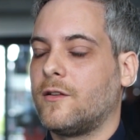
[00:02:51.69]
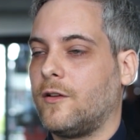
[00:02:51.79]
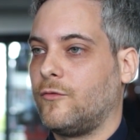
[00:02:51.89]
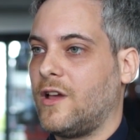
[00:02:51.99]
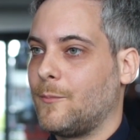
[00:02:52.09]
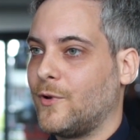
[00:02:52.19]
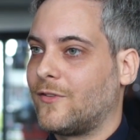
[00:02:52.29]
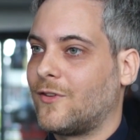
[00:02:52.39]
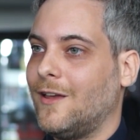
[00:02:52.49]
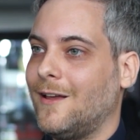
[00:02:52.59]
Also wir haben
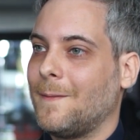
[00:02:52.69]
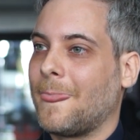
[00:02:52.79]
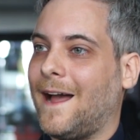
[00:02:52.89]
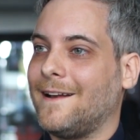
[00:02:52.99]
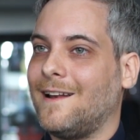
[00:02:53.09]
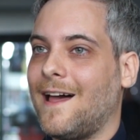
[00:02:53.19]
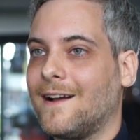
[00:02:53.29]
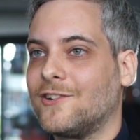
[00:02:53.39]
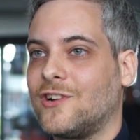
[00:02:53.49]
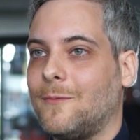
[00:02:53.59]
jetzt eine
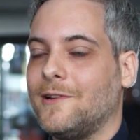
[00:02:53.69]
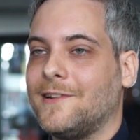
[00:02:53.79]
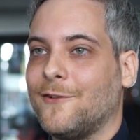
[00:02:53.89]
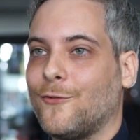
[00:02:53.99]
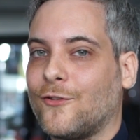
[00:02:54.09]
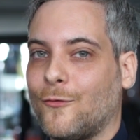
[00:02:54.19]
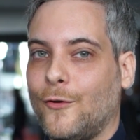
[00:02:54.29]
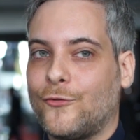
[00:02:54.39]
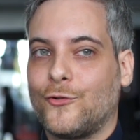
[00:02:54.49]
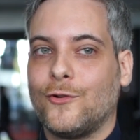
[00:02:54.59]
Lagerstabilität von
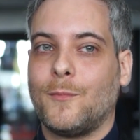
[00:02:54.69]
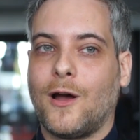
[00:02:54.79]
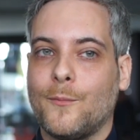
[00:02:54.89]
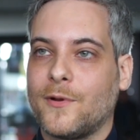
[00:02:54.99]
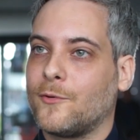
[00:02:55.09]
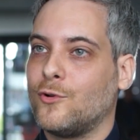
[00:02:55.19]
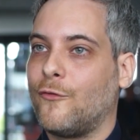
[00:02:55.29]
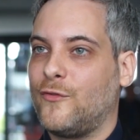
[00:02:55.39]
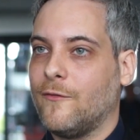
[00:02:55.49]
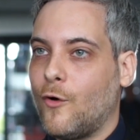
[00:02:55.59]
zwölf Stunden bei Raumtemperatur
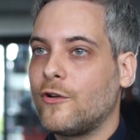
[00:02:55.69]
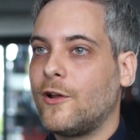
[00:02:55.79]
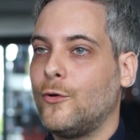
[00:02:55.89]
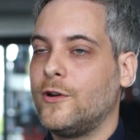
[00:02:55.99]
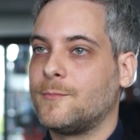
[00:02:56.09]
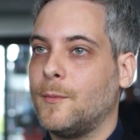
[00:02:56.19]
auf vier Wochen erhöht